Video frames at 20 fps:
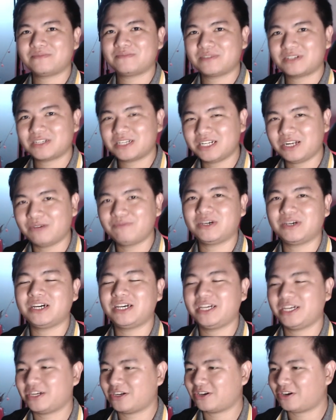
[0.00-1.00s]
đồng thời
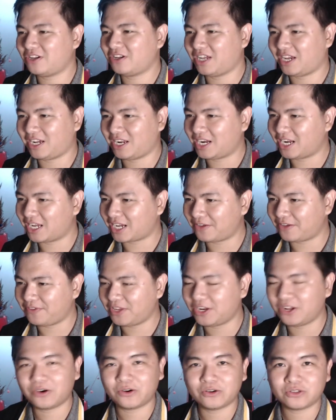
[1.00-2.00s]
có thể đây là cái
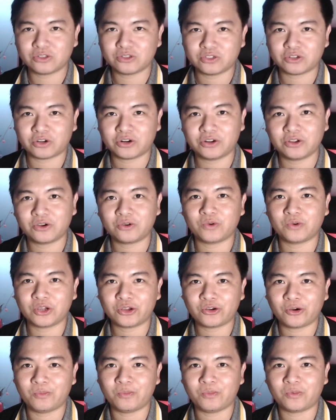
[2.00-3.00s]
video tutorial cuối
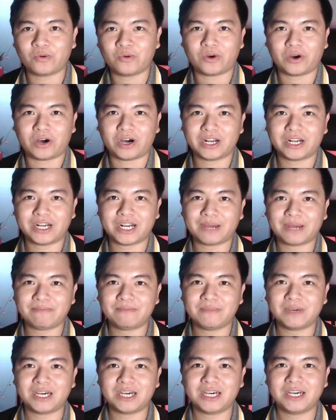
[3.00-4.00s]
cùng của
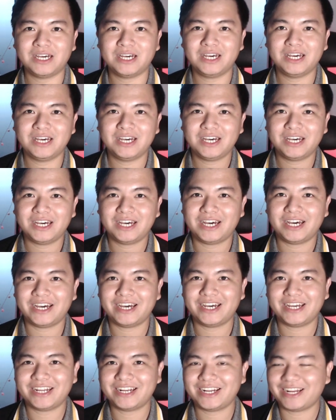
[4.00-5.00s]
năm
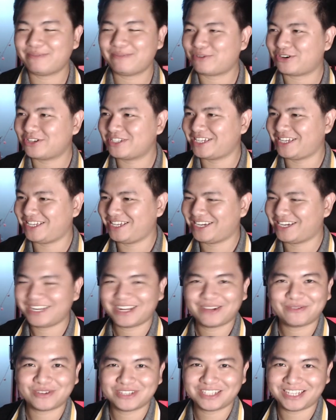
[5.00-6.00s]
năm con gì nhỉ,
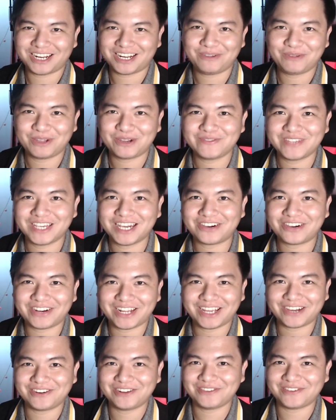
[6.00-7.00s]
năm con gì đó mình không nhớ, con
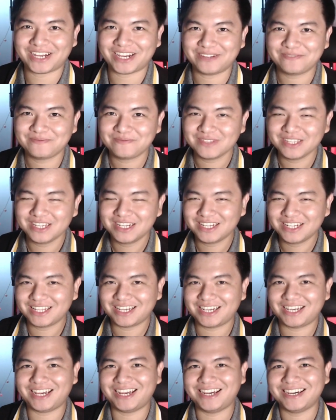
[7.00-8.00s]
heo thì phải.
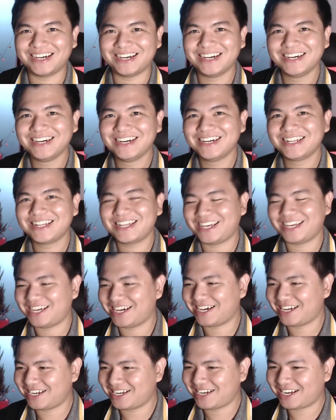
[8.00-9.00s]
Thì thì
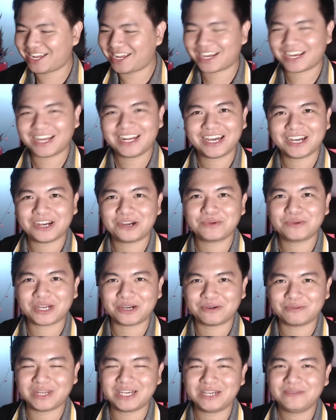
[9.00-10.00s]
đại khái là không
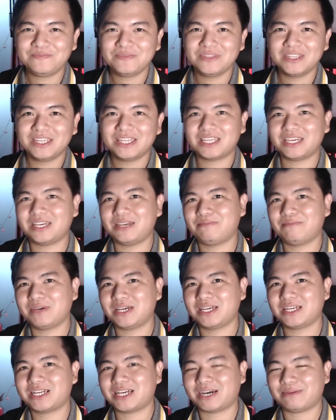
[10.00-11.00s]
không đi. Thì
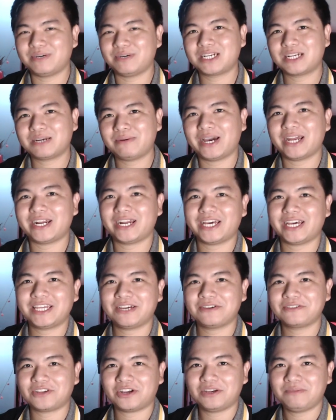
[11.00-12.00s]
mình cảm ơn các bạn đã
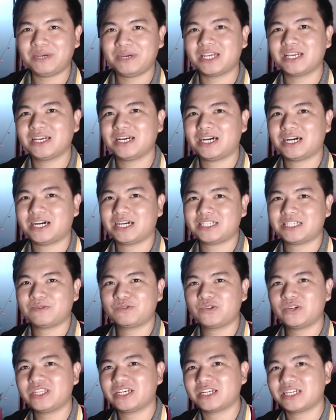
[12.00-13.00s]
theo dõi mình à,
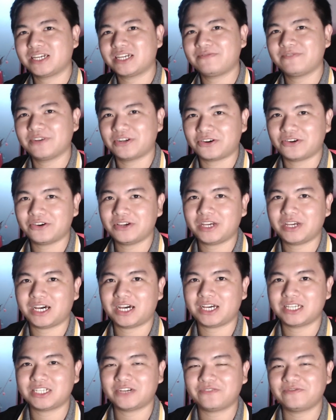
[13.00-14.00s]
trong suốt thời gian vừa rồi,
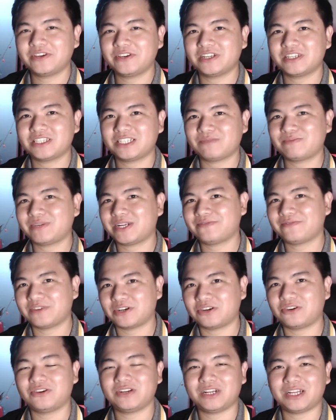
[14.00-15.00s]
à, trong việc trong năm
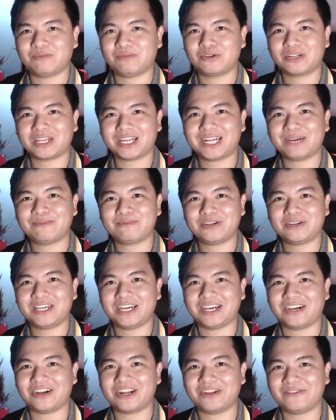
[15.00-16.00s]
vừa rồi là một cái năm có
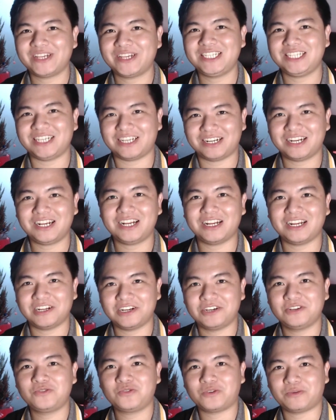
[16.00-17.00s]
thể gọi là phát triển rất là
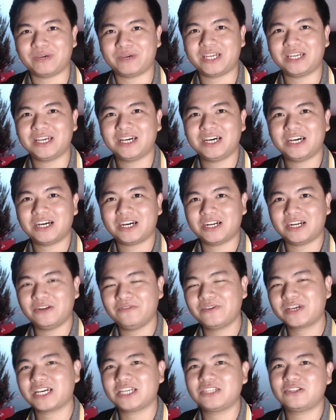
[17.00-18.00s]
lớn của mình à,
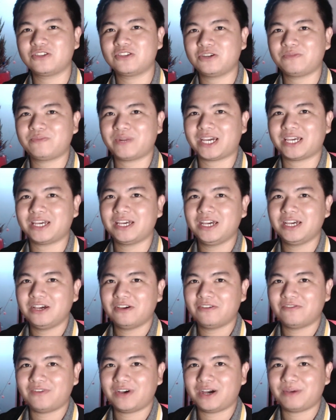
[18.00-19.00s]
đối với kênh YouTube này.
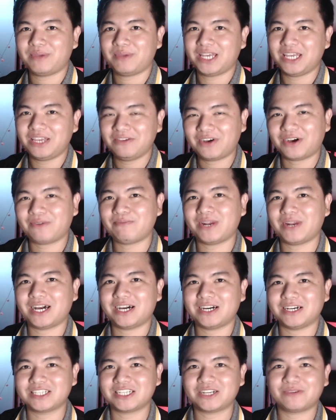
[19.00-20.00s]
Và mình hy vọng là
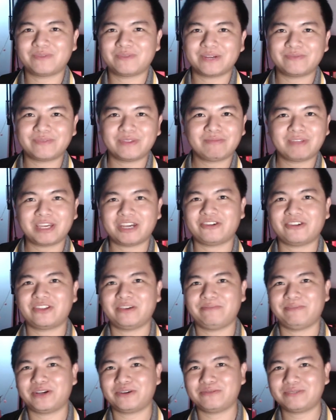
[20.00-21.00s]
ở trong năm tiếp theo
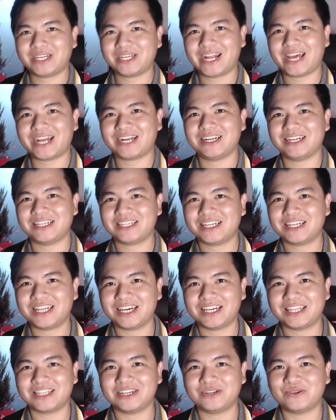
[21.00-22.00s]
thì mình cũng sẽ đạt được những
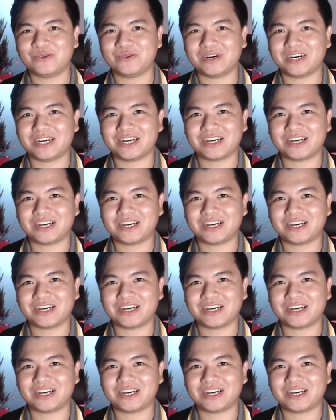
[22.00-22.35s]
thành tựu à,